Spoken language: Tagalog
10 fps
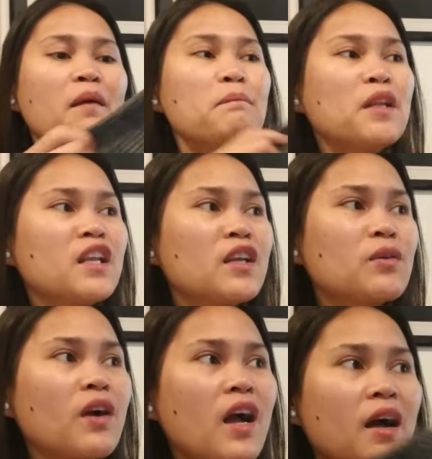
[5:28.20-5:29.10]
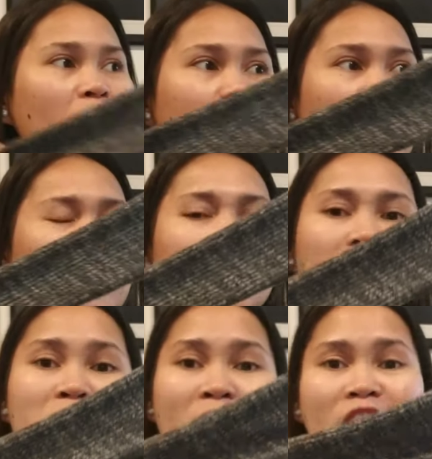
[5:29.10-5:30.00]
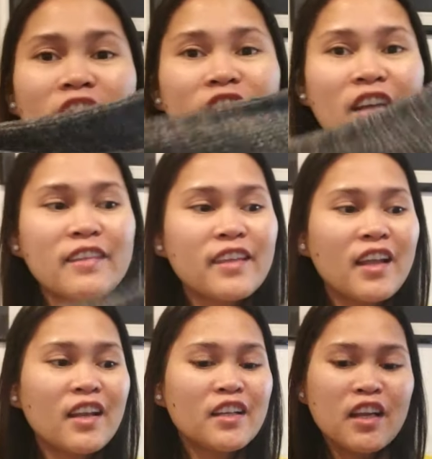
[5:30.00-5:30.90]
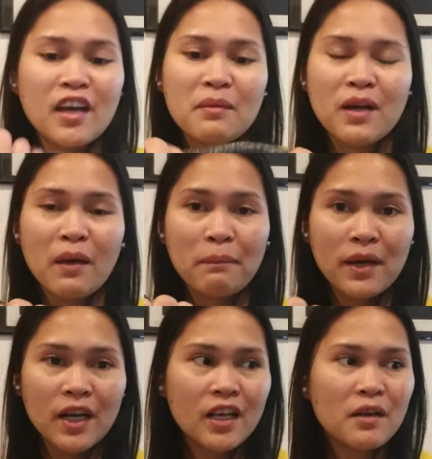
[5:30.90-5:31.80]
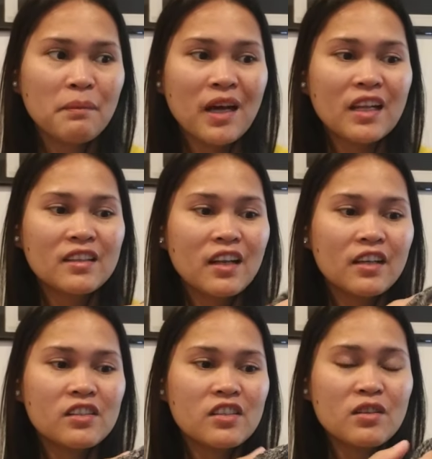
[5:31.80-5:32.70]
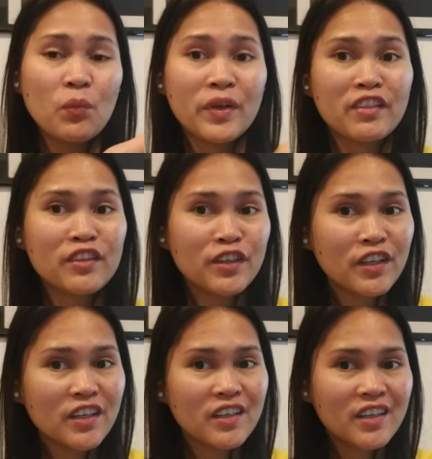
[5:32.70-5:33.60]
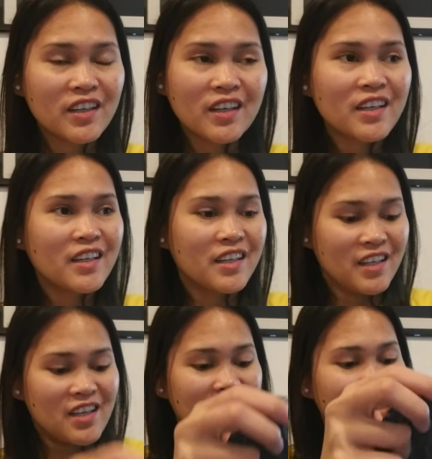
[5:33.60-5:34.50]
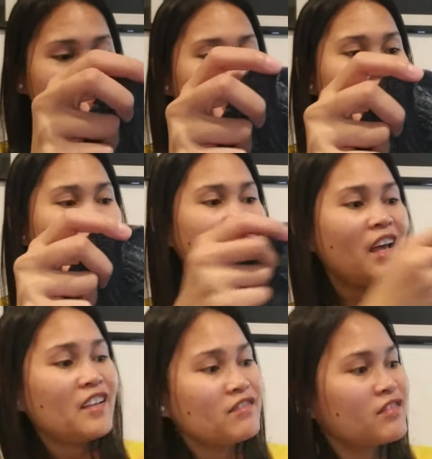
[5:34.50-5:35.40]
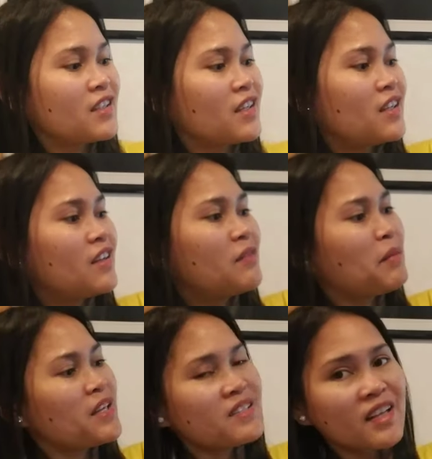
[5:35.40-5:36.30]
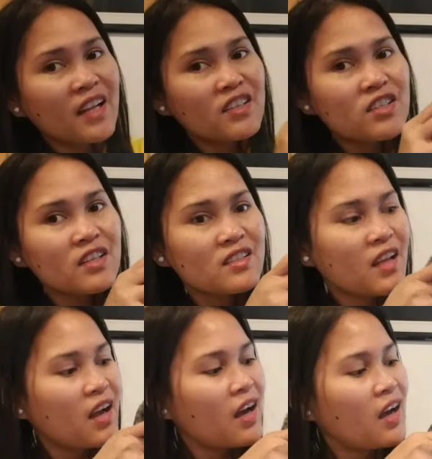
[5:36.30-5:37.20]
Binili ko kahapon. Ang ganda ng tela niya, makapal. Para talaga siya sa winter. And, my style siya sa